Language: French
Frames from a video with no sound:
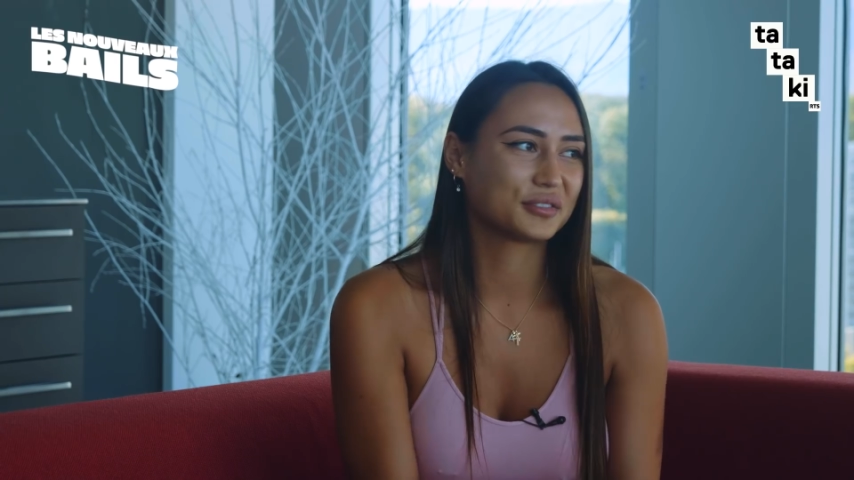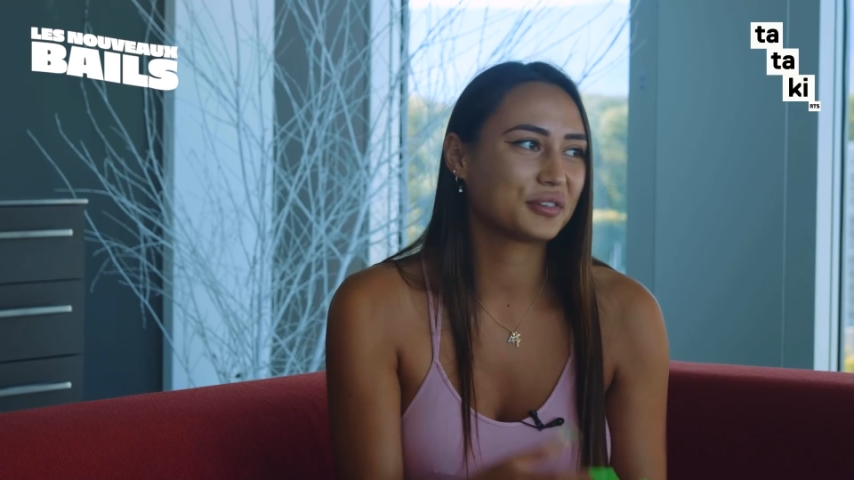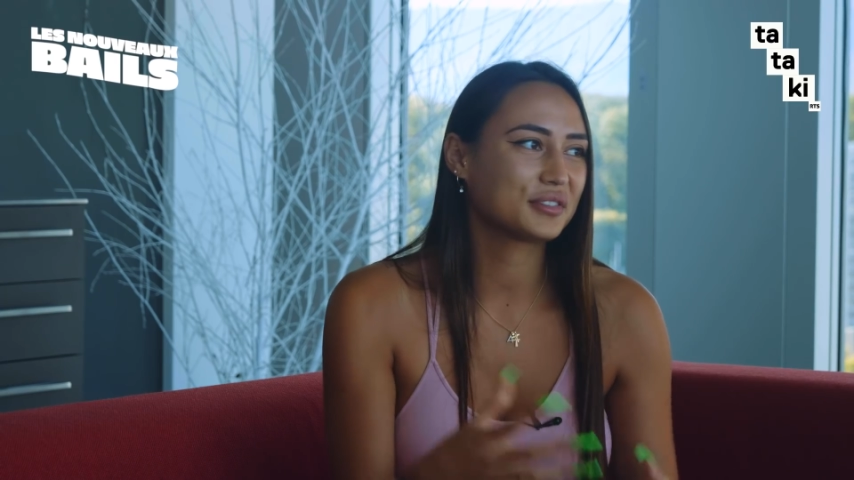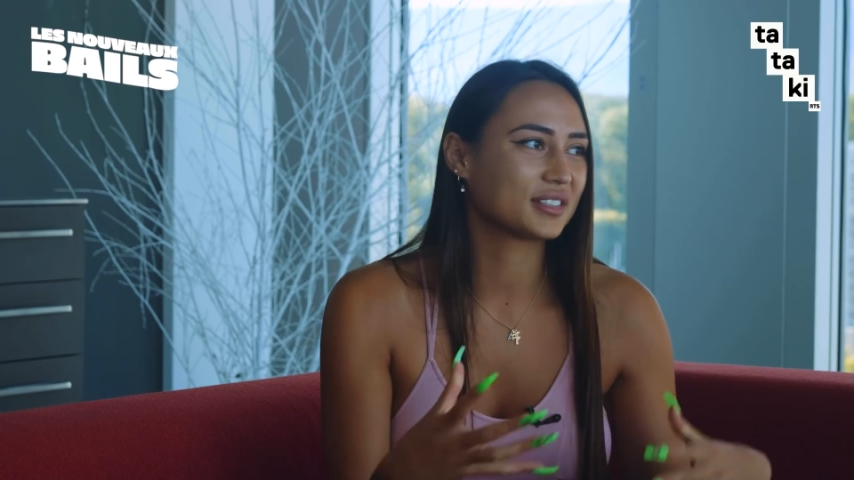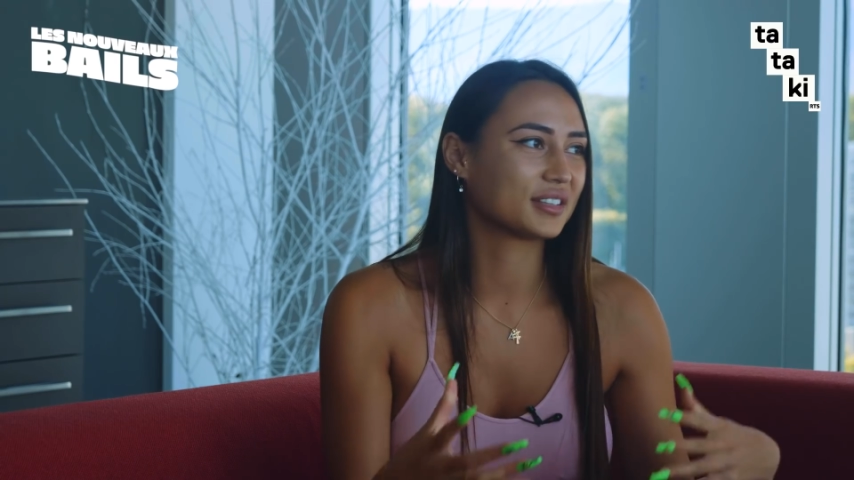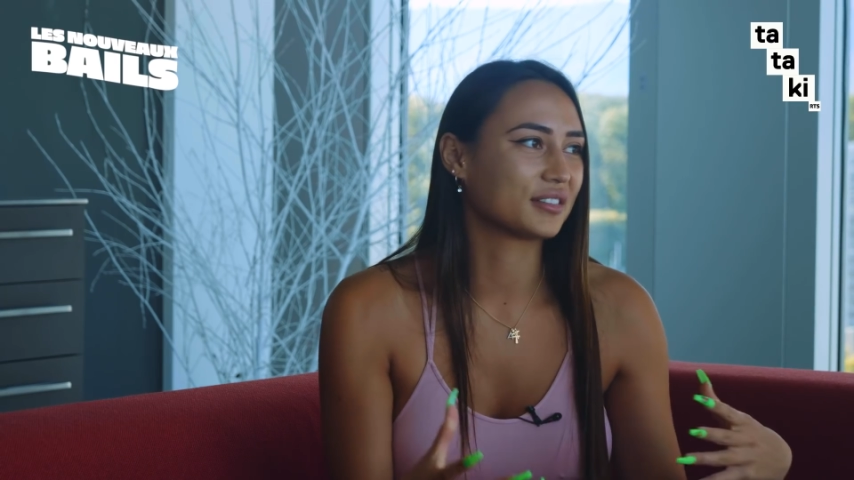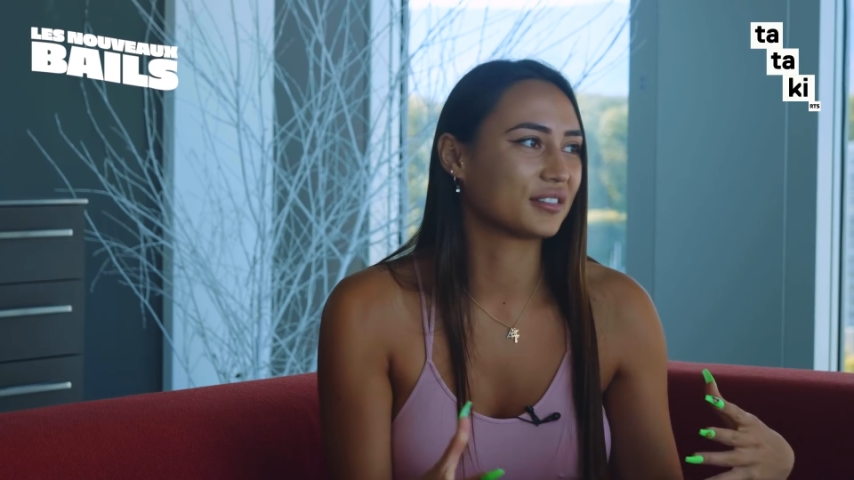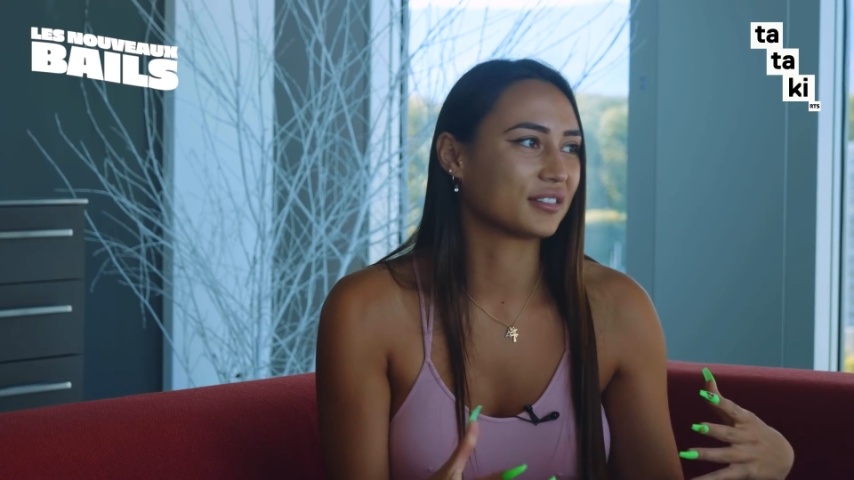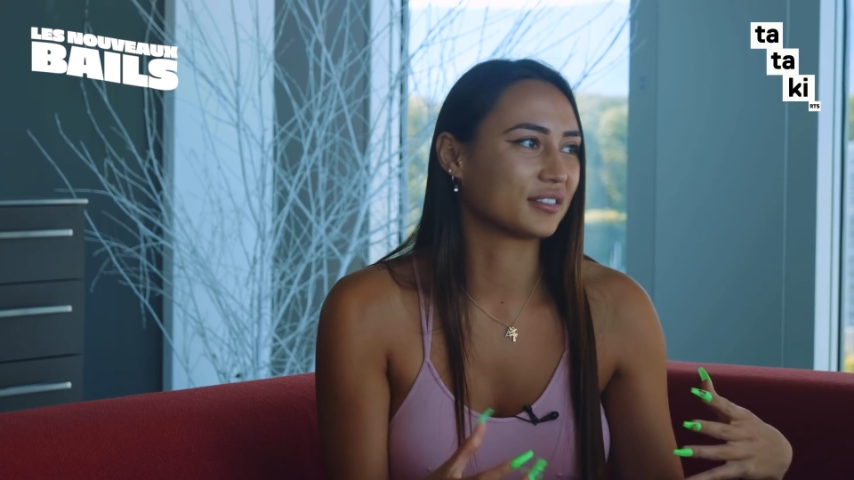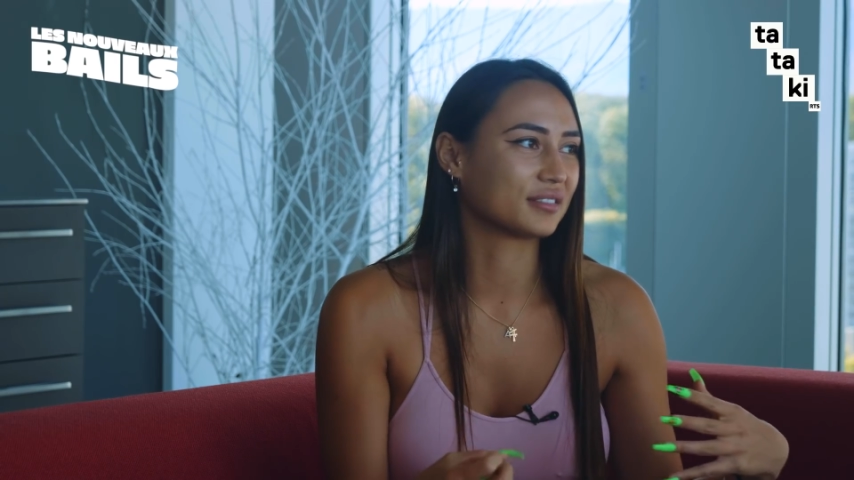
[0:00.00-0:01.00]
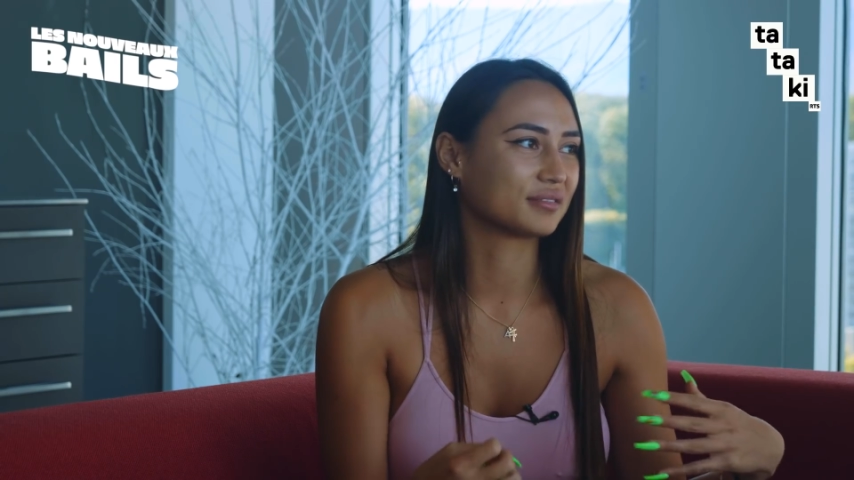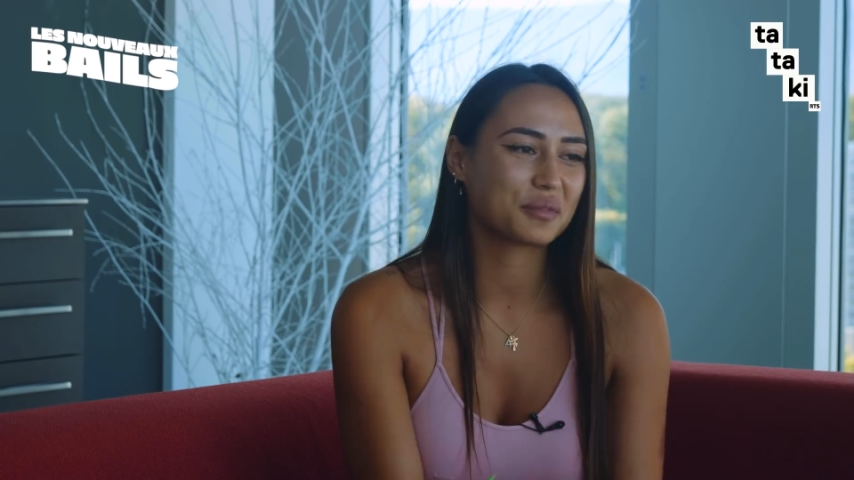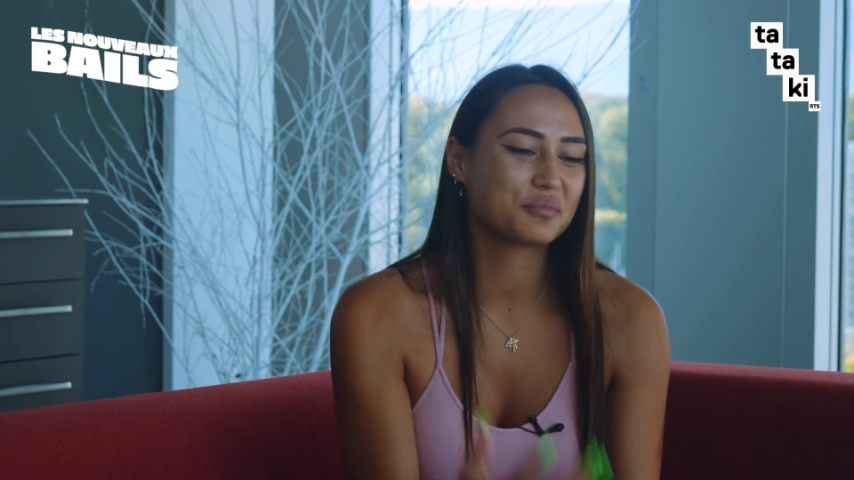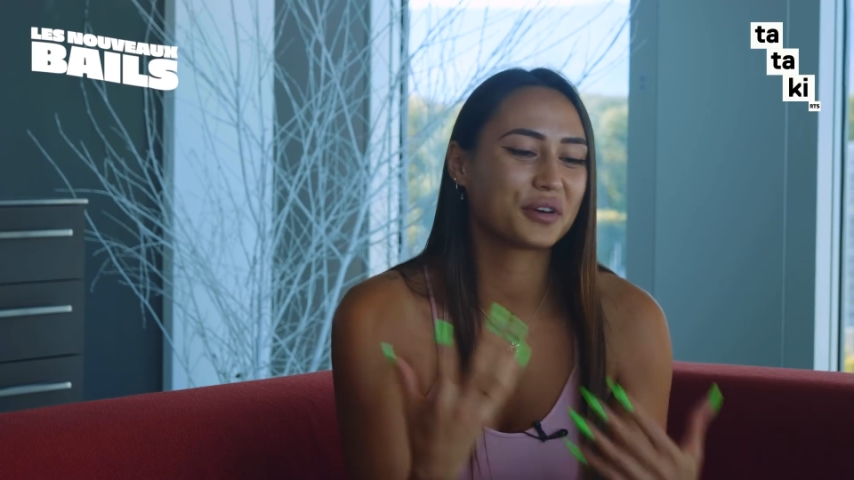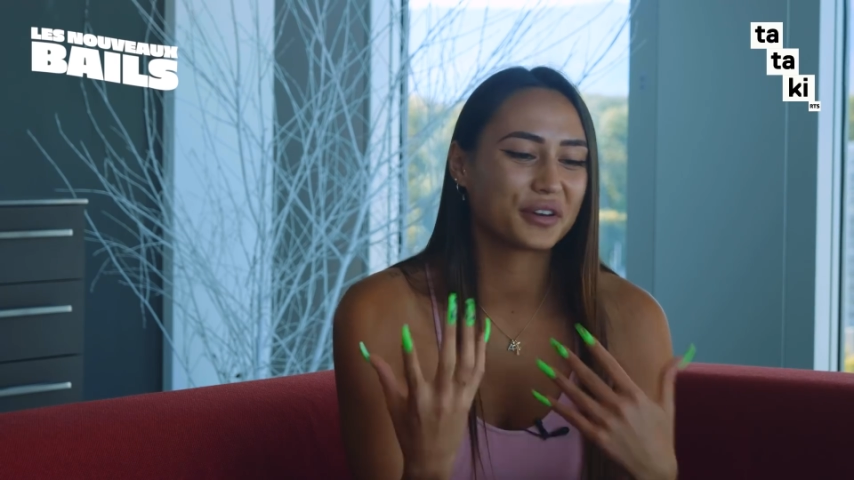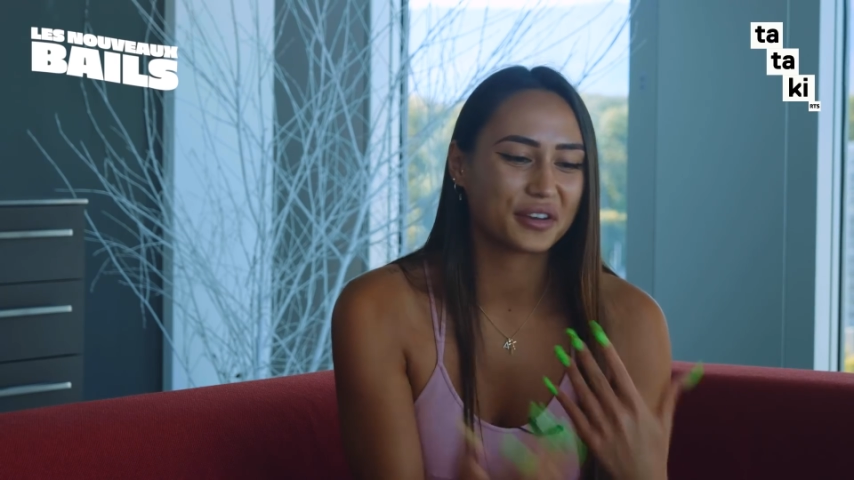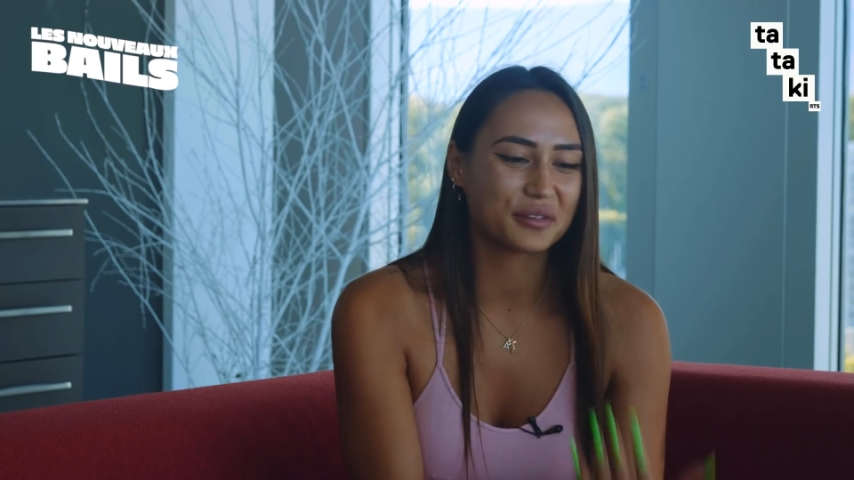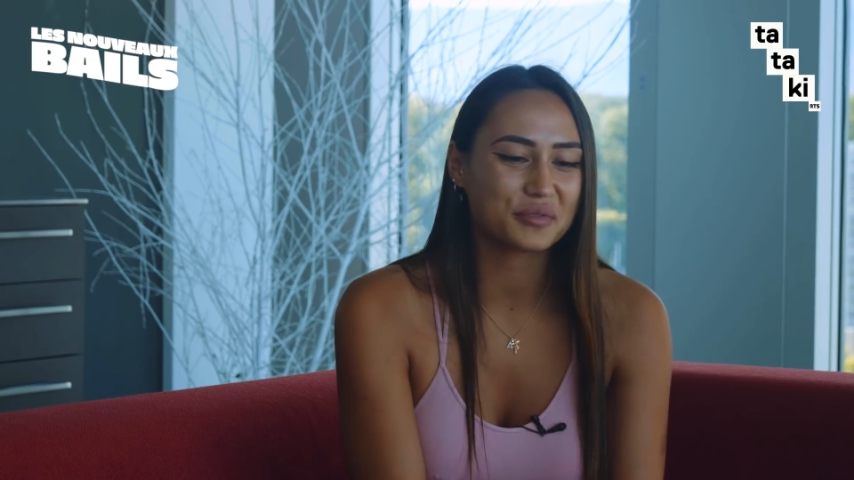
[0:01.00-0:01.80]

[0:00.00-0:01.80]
Le truc, c'est que pour, euh,